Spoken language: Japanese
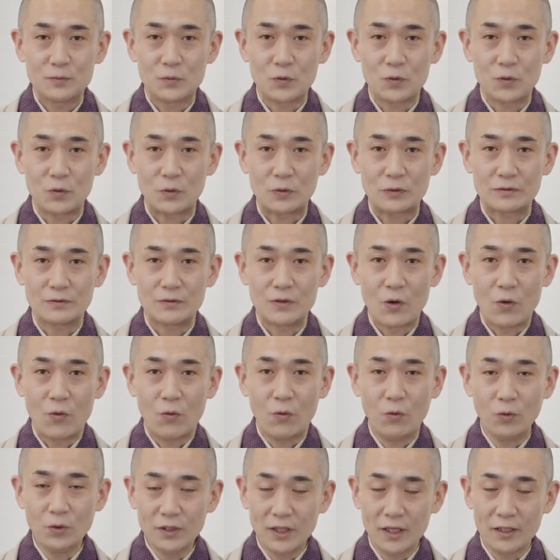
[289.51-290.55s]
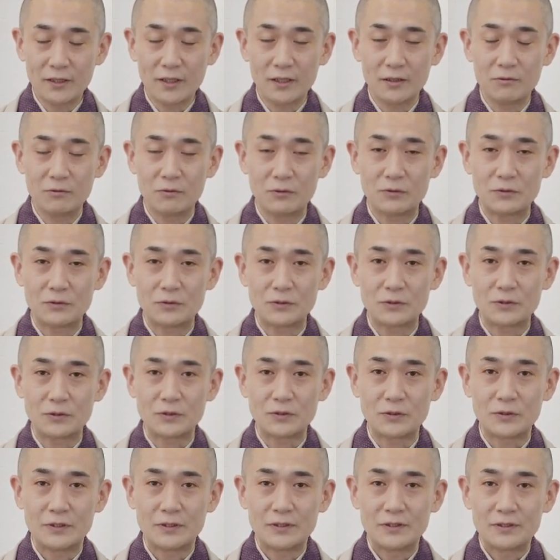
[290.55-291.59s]
もう大棚
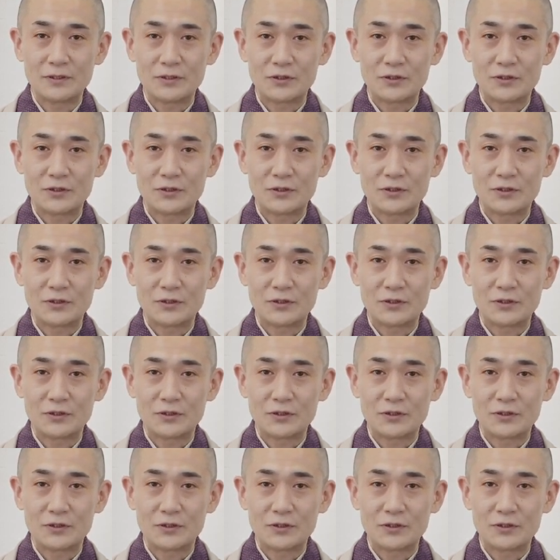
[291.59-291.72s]
の